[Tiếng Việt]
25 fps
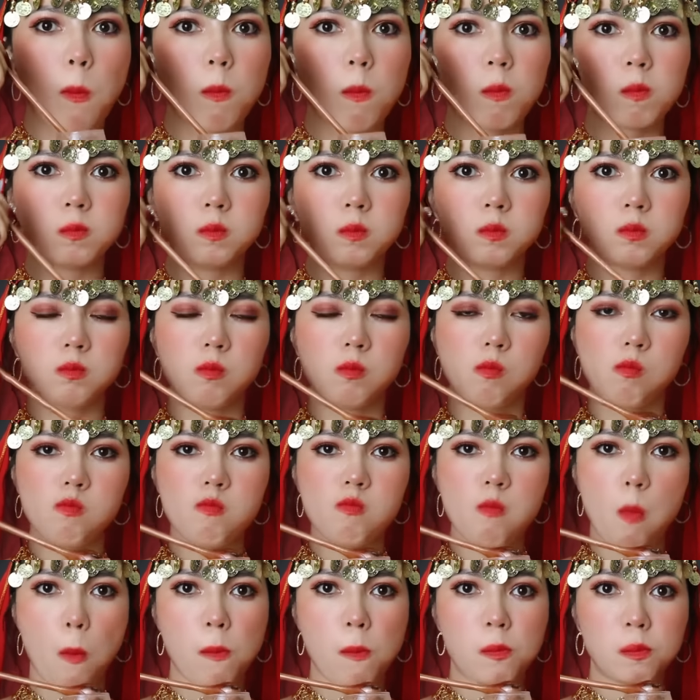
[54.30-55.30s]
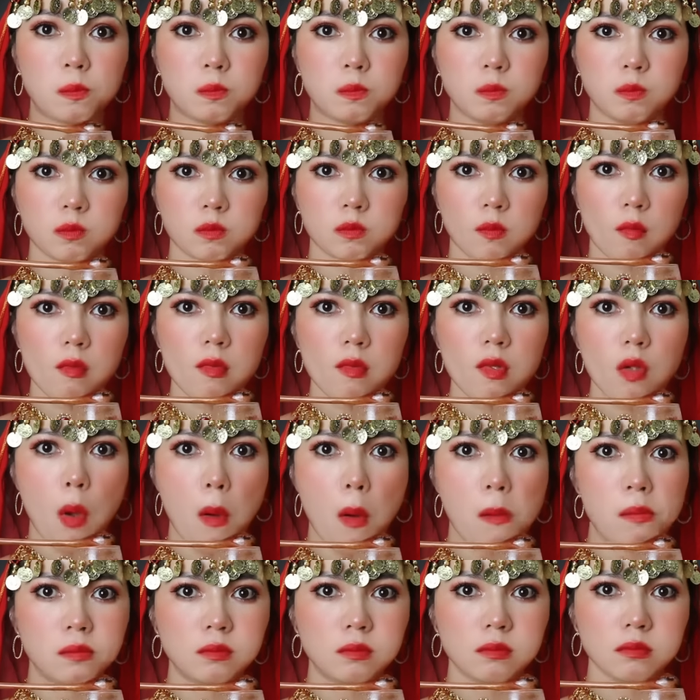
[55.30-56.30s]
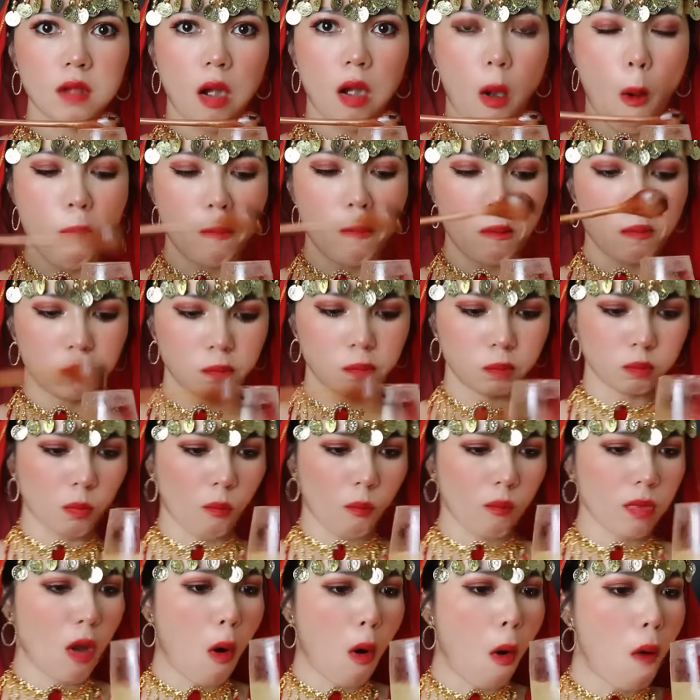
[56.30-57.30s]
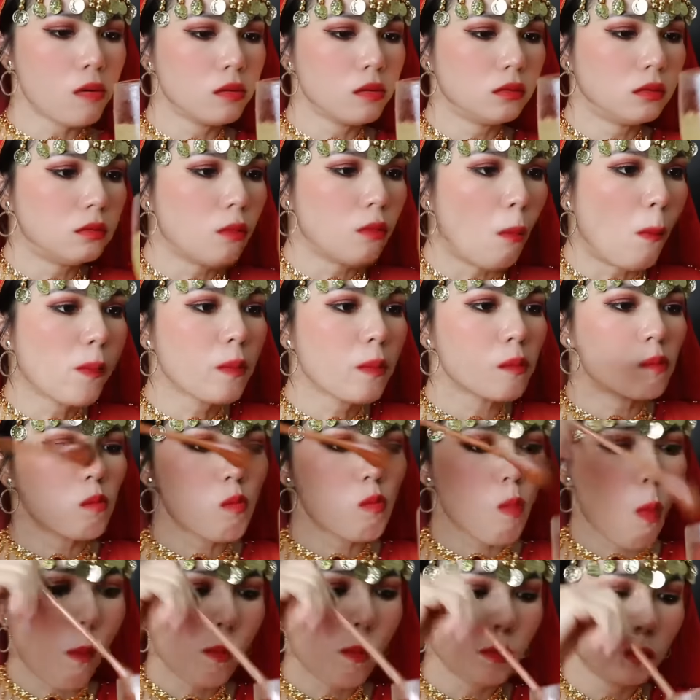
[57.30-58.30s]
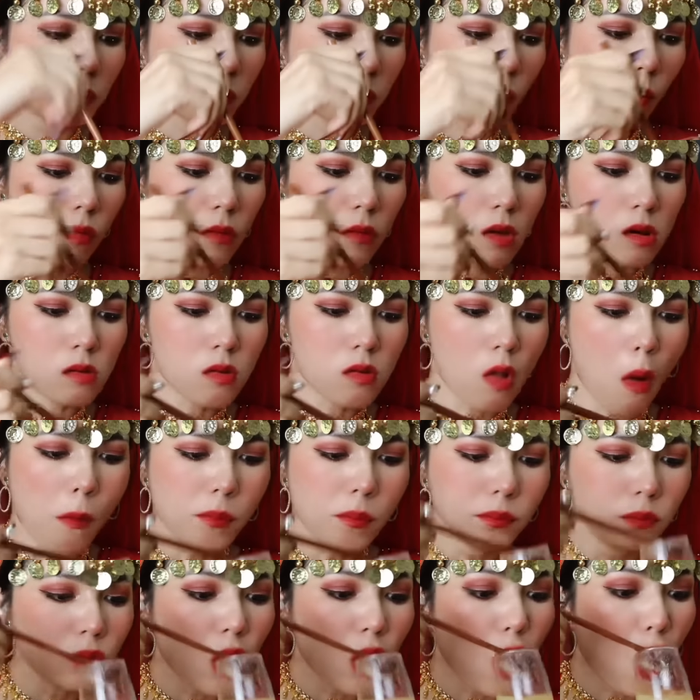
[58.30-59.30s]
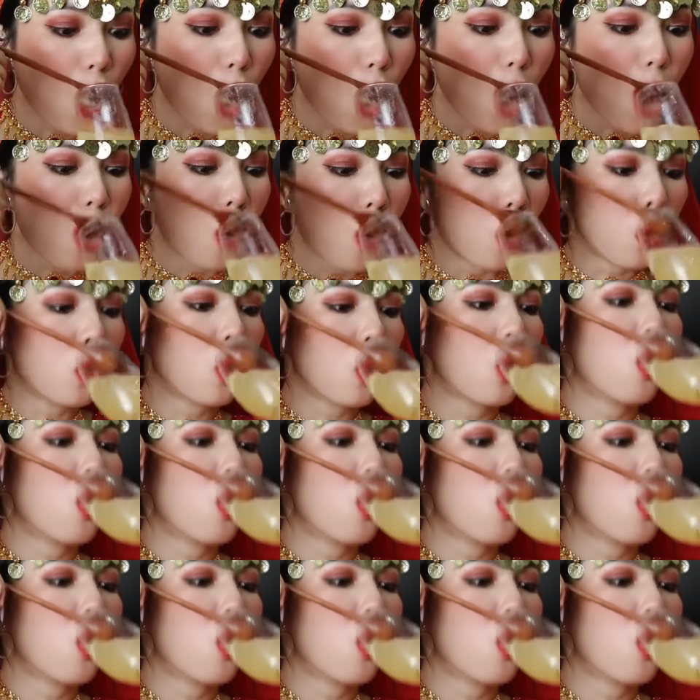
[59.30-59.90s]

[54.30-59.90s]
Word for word: vì thấy nó quá ngon nhưng sau đó cô gái thuê đồ ấn độ bị